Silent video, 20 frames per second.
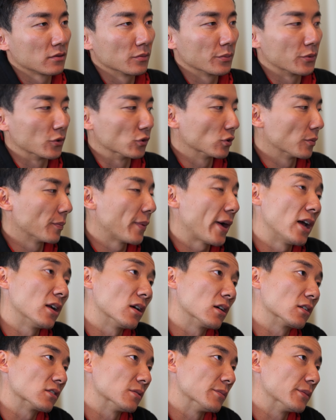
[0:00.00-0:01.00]
就比如说拍
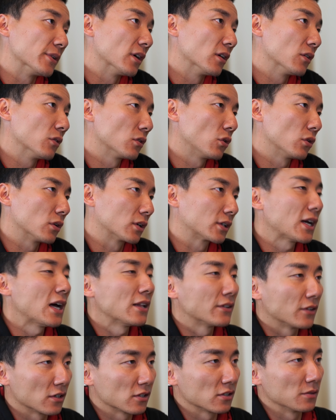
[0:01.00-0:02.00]
点什么呀，或者
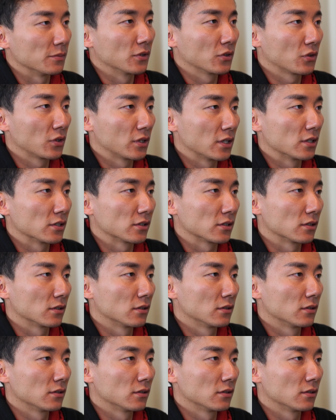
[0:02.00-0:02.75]
干点什么？关键是